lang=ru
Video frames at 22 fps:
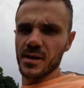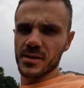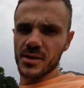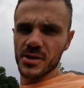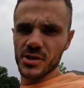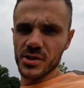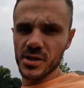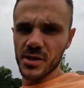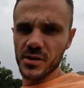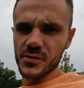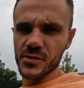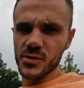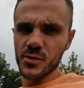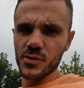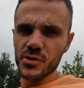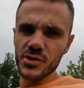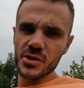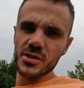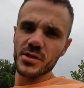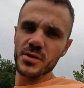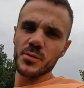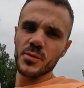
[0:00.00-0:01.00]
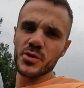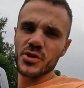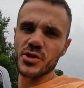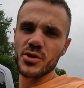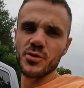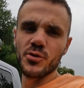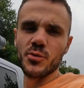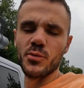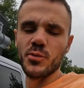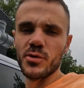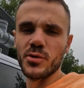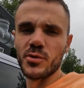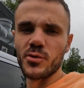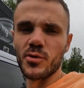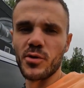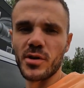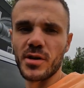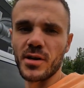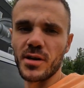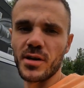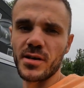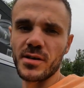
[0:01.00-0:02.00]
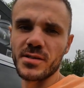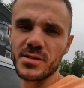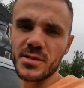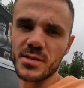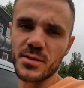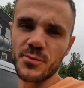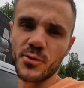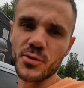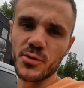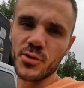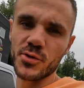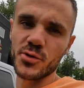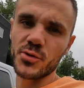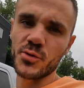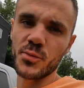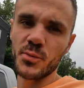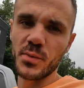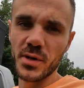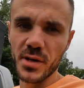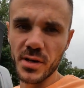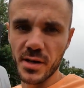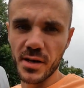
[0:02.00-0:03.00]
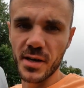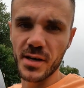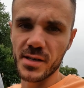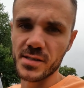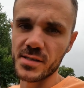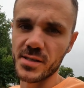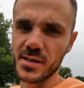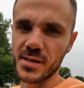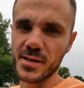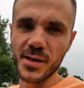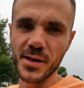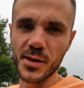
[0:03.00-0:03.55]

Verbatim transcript: Когда жили в Сочи, машину мыл только из-за того, что были грязные